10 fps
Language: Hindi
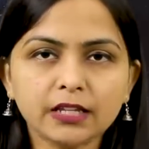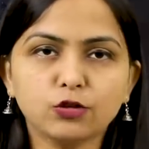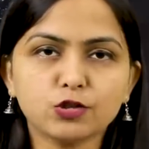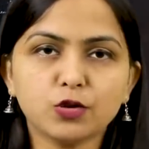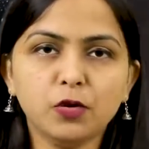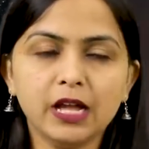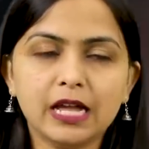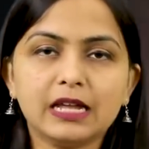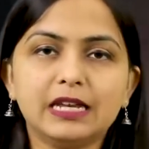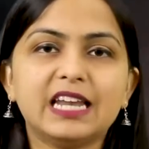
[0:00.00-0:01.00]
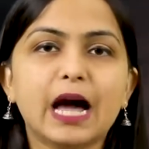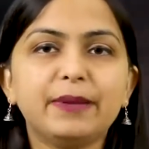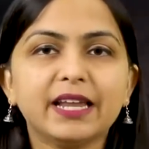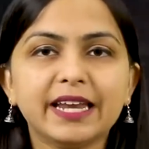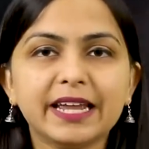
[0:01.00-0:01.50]
दोस्तों
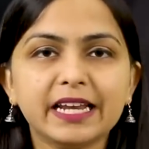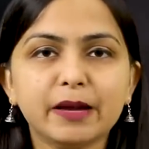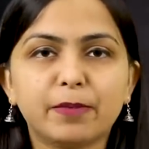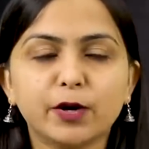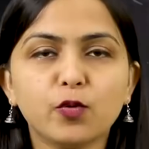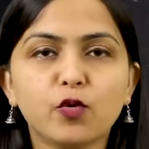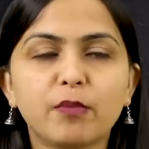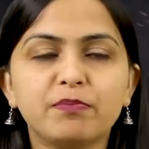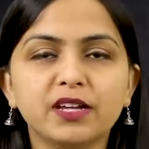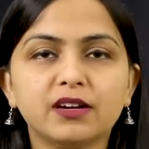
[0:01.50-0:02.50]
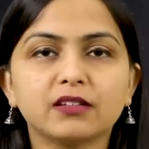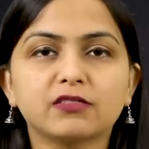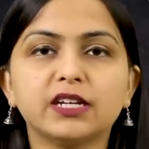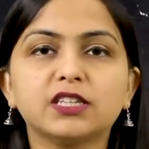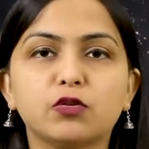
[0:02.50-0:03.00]
लाभ लेने के लिए बड़ों को अपनी
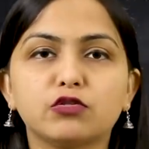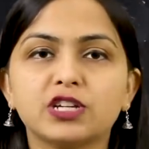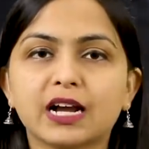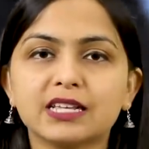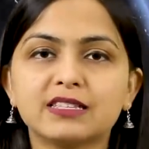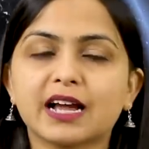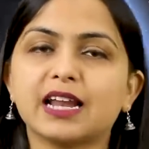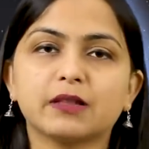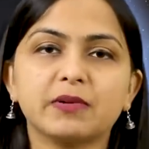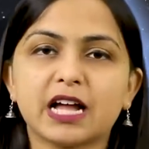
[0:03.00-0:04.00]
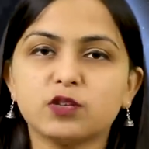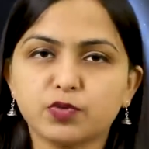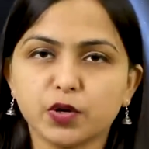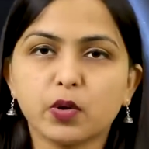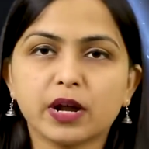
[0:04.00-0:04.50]
अतिरिक्त ऊर्जा का सकारात्मक
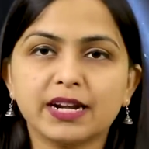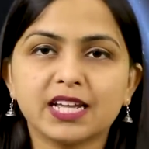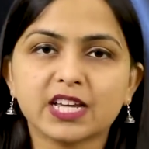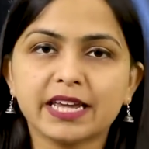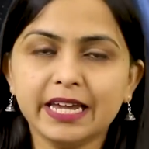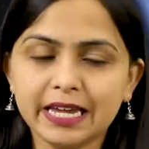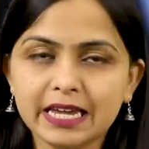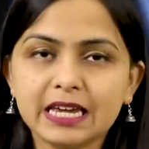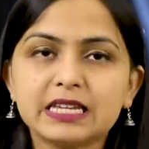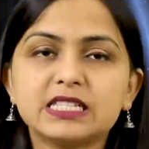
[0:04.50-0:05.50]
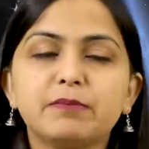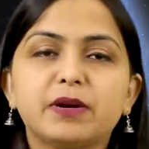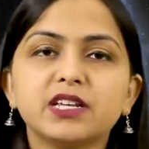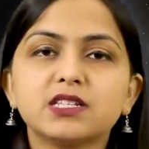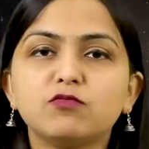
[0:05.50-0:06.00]
आज प्रयोग करना चाहिए किसी
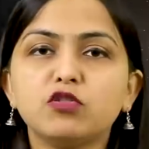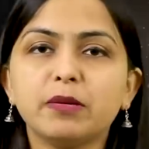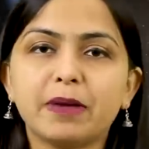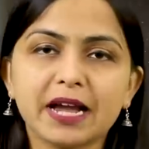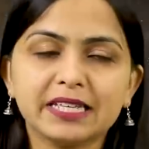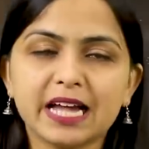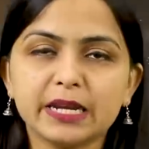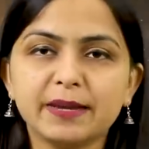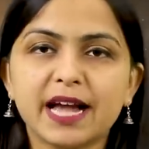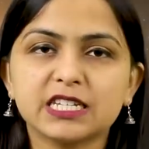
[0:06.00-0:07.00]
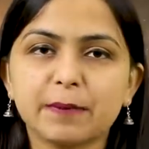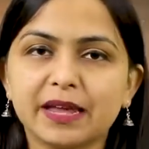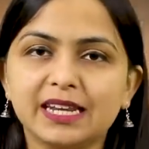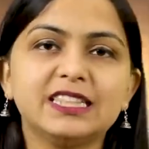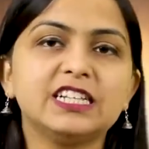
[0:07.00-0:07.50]
बड़े समूह में भागीदारी भी आज
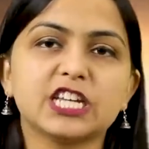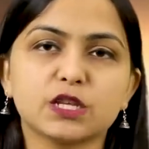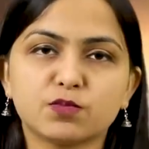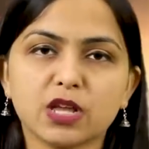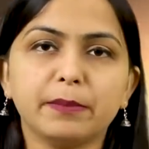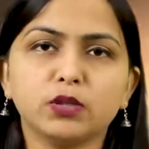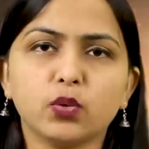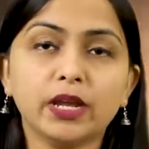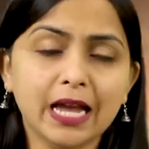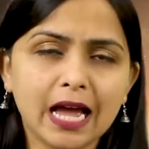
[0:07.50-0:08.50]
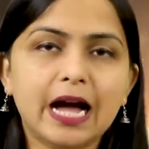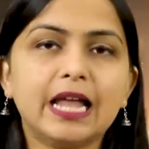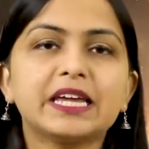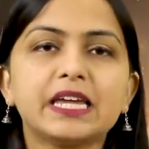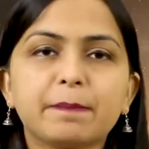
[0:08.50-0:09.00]
आपके लिए दिलचस्प साबित होगी
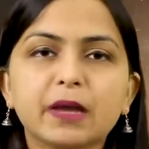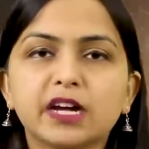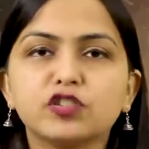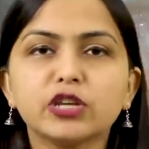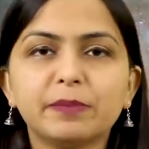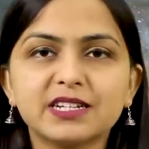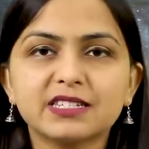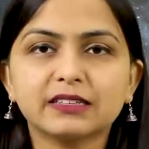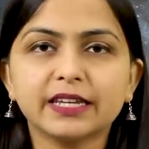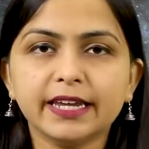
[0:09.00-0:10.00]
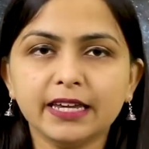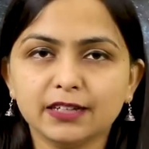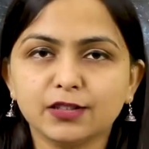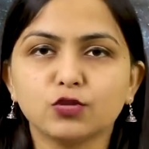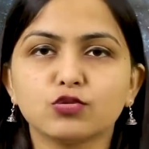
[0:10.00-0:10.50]
हालांकि आपके खर्चे बढ़ सकते
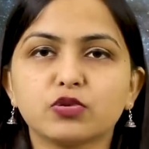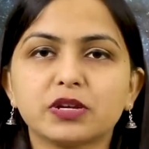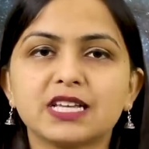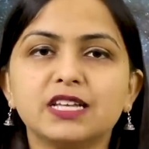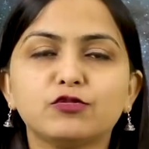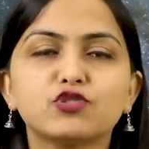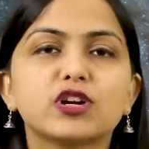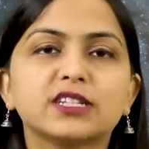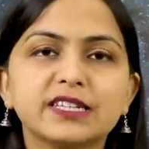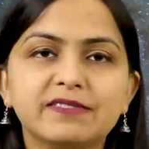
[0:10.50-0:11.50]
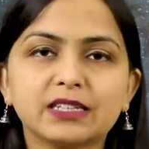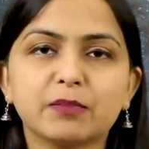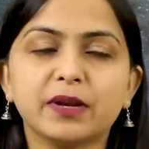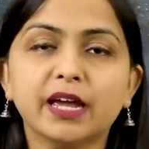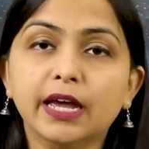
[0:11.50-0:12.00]
हैं दोस्तों के साथ कुछ करते वक्त
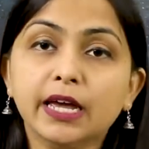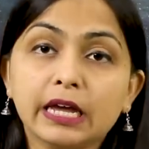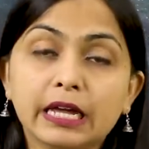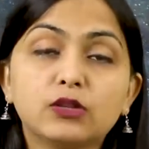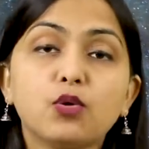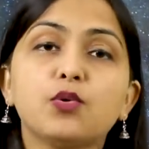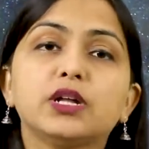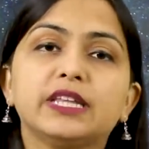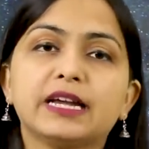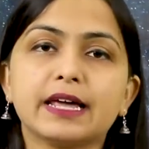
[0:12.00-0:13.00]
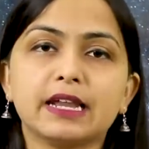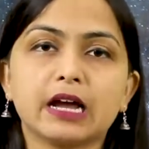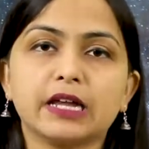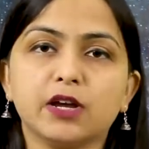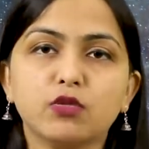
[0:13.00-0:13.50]
अपने हितों को अनदेखा
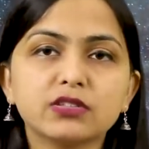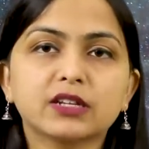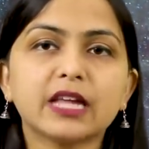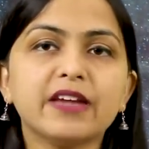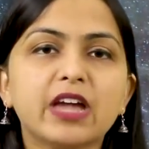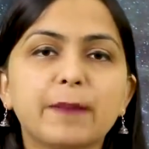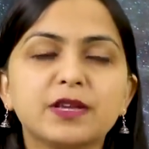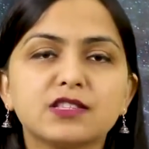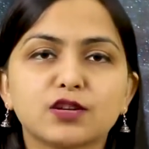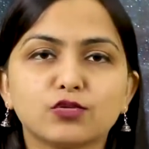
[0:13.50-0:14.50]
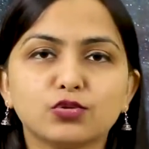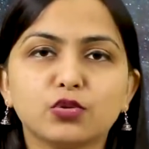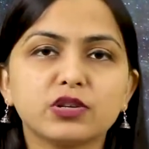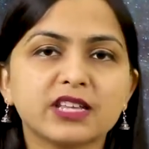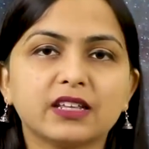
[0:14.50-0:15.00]
ना करें हो सकता है वे आपकी
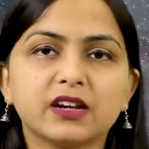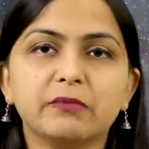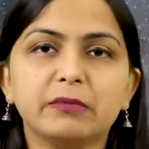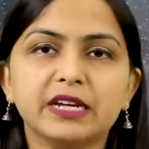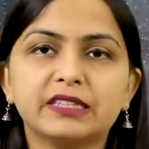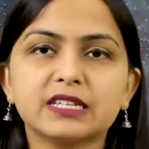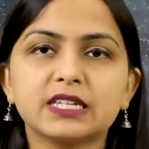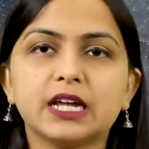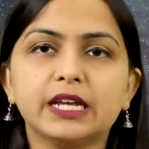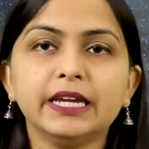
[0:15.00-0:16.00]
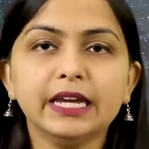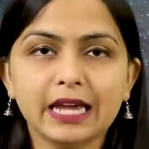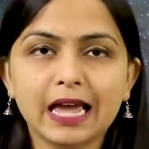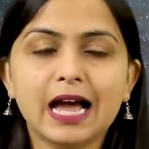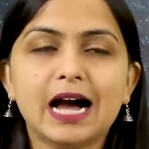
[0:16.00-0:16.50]
जरूरतों को ज्यादा गंभीरता से ना लें
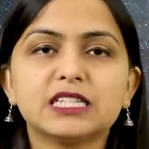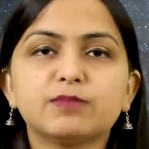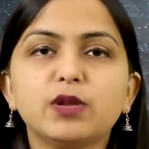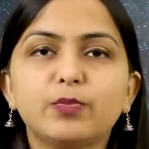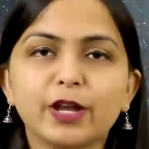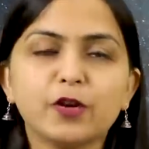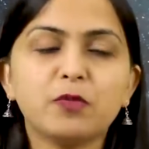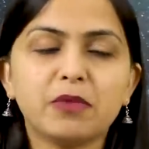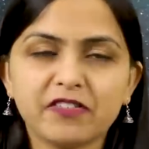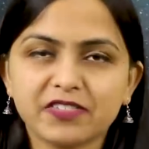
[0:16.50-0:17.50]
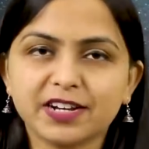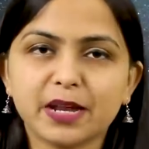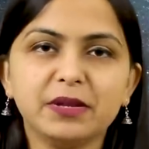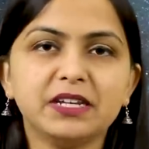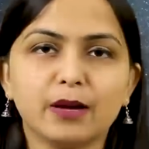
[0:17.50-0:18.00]
आज अपने प्रिय को माफ
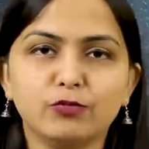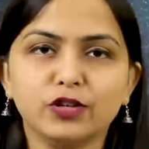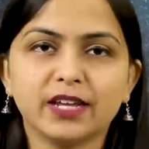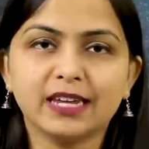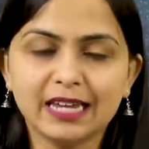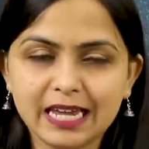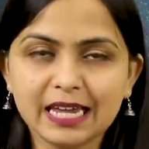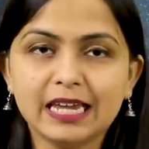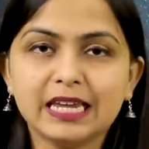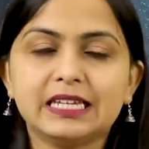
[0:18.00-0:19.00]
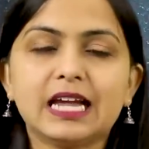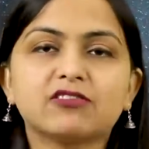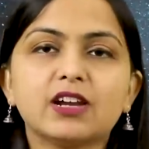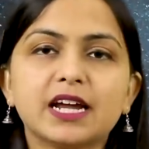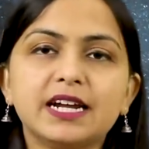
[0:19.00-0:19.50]
करना भी ना भूलें
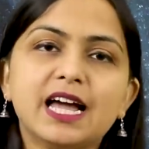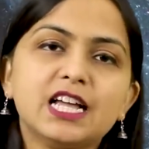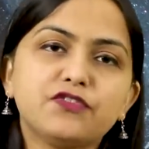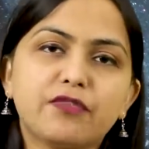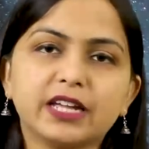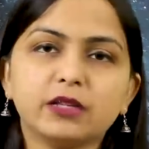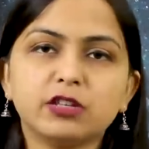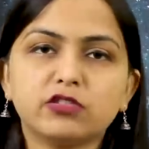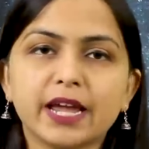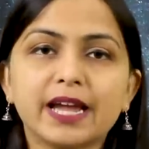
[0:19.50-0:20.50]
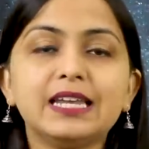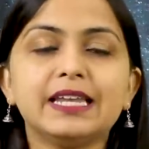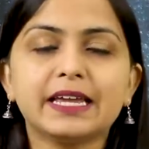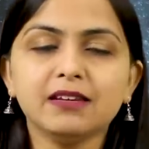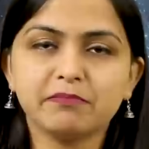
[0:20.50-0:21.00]
यात्रा करना आज फायदेमंद रहेगा
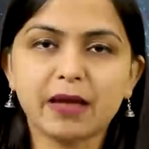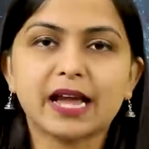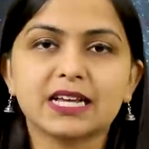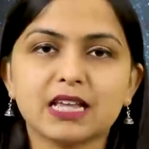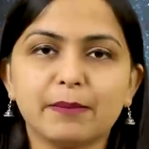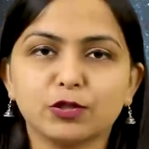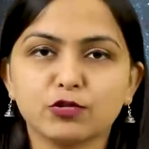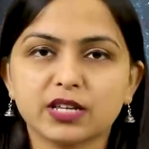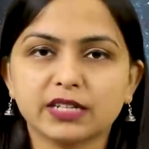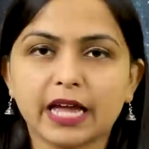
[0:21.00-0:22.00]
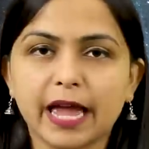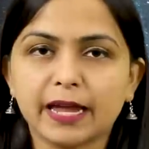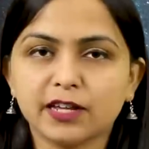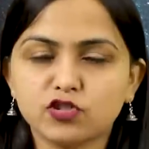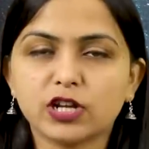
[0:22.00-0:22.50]
लेकिन महंगा साबित हो सकता
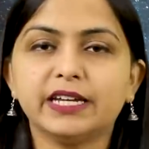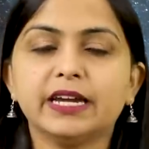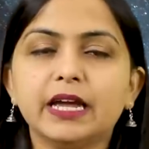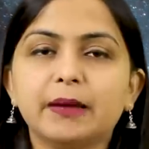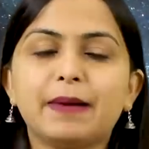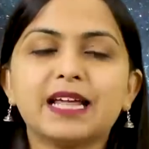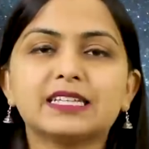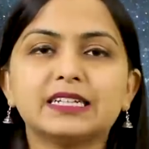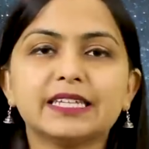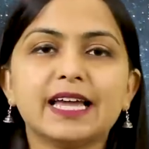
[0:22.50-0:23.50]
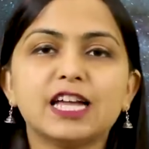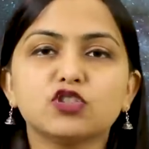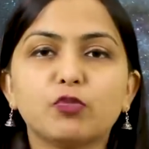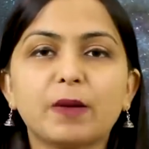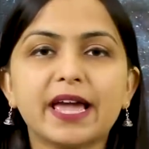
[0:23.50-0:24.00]
है चलिए बात करते हैं
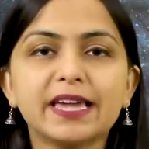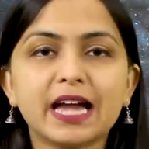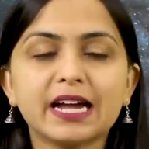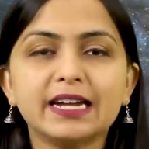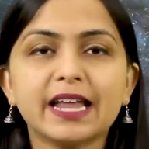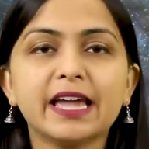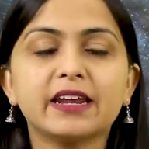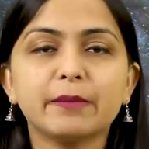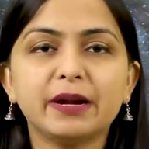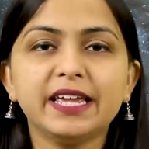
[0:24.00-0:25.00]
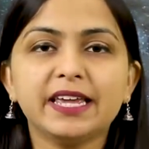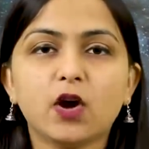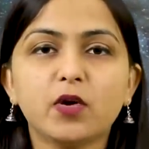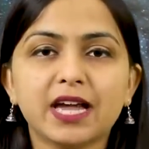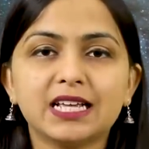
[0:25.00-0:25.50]
आज उपाय क्या करना है रेमेडी
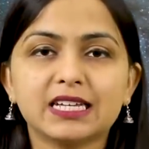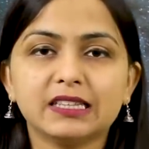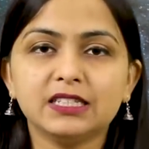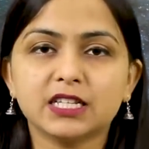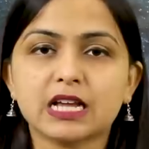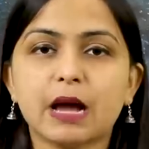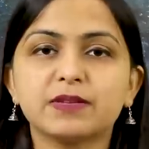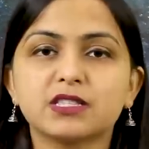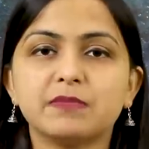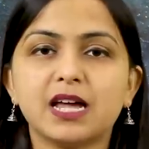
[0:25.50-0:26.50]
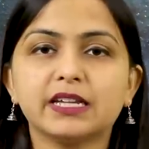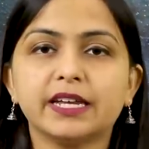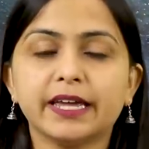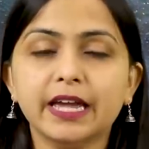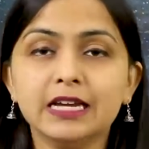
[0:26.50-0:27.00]
क्या होगी आज के दिन जिसका आप इस्तेमाल
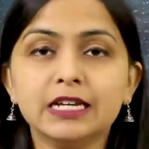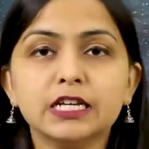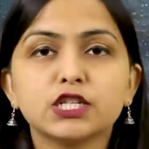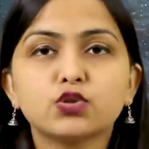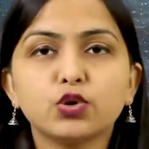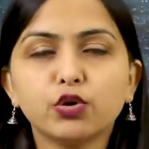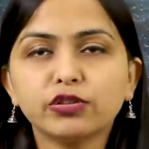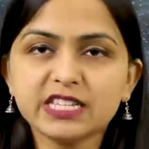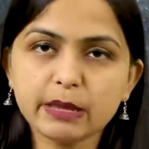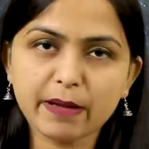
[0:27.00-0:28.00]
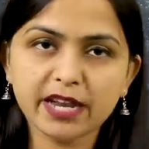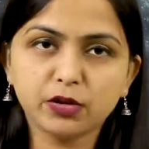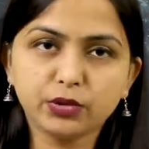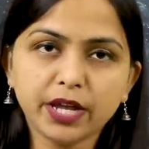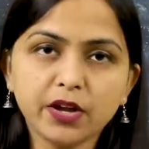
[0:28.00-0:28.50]
करेंगे सूर्योदय से
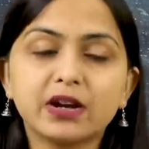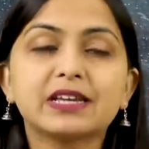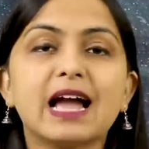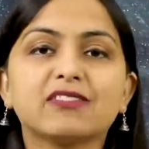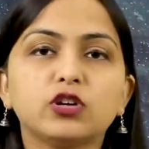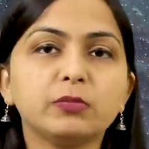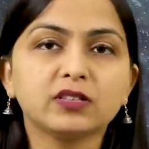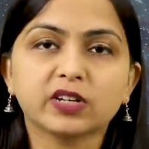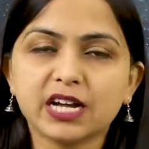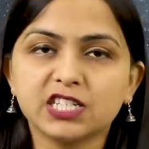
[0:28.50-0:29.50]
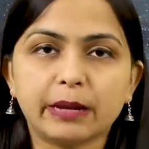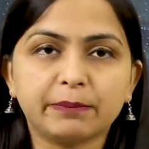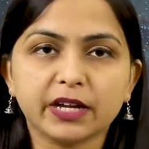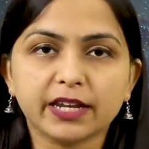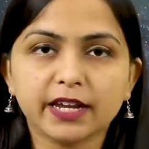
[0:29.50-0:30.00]
पहले उठें और गायत्री मंत्र का
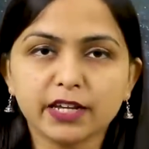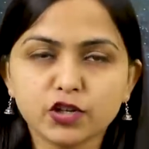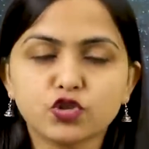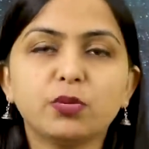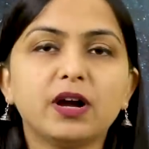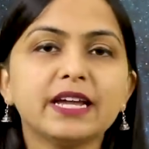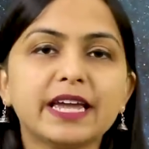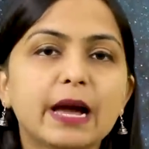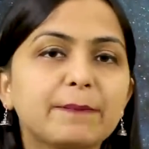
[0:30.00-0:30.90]
जाप करें शुभ अंक है